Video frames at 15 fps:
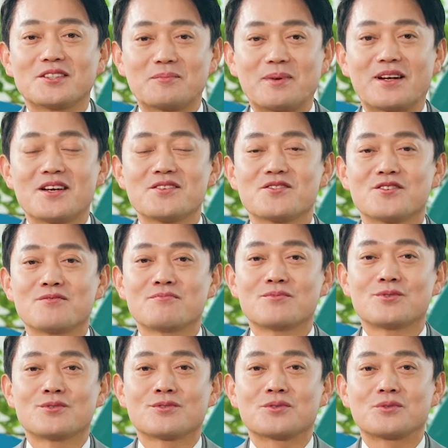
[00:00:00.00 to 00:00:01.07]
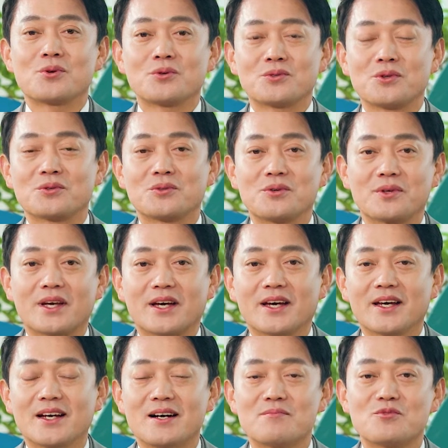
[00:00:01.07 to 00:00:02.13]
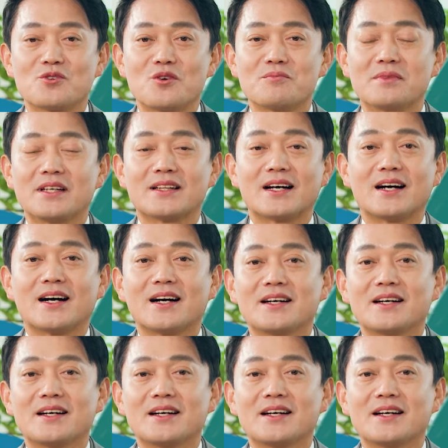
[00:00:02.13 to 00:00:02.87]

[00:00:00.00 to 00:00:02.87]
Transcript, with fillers: 특별한 전북 톡톡톡의 함윤호입니다